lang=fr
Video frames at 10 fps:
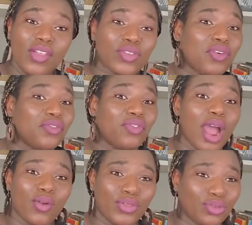sans
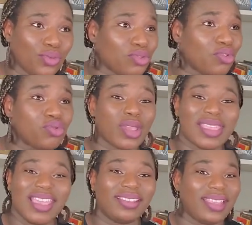voir le temps, sans
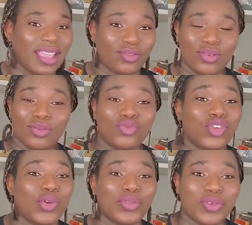s'inquiéter du,
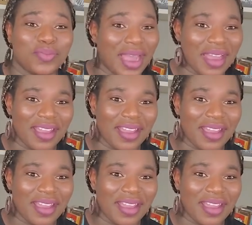lendemain,